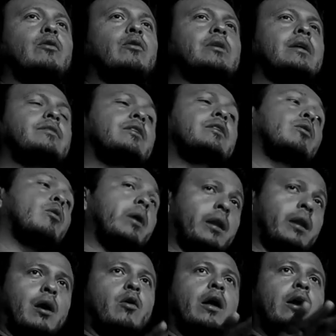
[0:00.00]
nos están diciendo, oye,
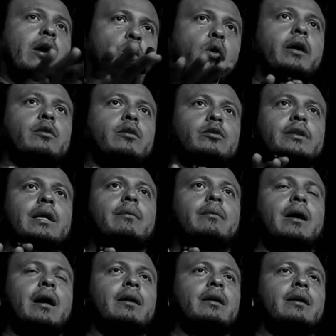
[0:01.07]
ahora escoge dónde
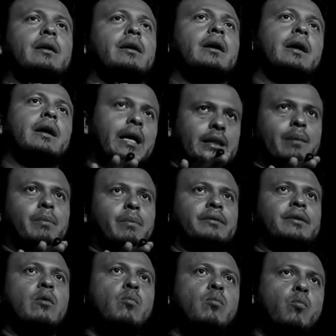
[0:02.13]
trabajar, que
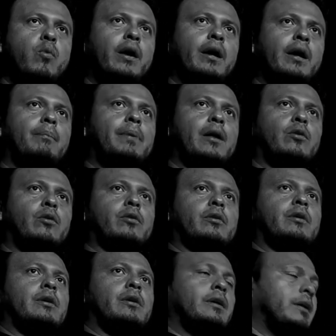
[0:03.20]
también sea un buen
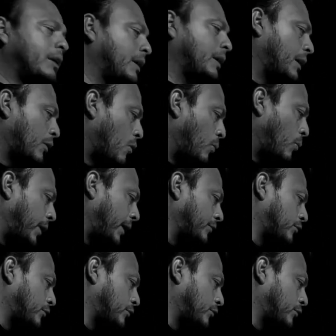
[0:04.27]
empleador. ¿Cómo es